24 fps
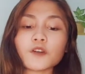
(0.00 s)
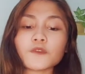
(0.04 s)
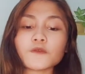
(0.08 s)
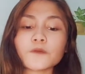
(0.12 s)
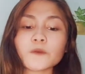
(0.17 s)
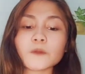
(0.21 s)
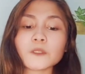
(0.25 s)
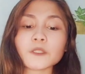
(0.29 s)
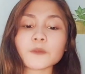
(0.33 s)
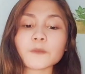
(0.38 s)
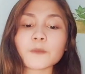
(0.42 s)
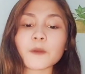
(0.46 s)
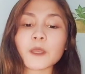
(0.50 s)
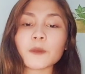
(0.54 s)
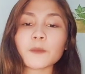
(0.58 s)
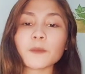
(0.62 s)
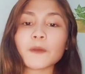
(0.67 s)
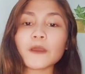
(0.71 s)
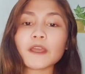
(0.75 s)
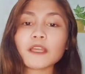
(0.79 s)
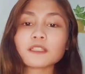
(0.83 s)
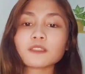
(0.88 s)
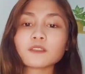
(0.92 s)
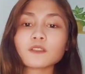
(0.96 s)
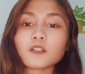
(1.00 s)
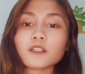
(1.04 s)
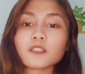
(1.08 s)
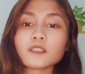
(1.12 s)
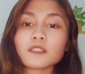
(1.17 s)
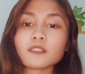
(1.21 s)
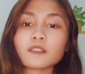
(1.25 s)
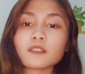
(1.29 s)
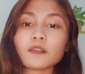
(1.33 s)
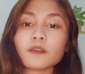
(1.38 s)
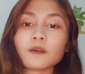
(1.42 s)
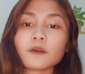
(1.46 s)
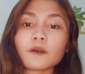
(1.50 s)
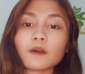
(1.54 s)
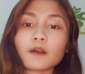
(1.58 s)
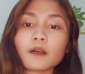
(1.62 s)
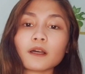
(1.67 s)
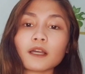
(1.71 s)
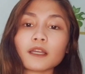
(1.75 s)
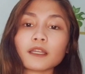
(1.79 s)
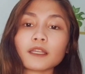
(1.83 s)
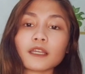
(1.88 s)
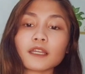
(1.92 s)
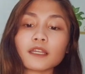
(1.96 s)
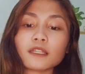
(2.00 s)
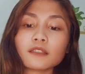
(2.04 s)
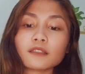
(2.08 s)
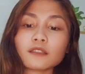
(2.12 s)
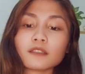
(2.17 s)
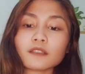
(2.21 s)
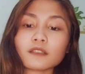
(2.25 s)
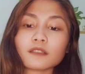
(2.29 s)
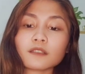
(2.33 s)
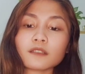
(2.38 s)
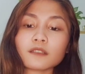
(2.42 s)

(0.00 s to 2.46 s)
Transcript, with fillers: of 25 pesos. Ayan.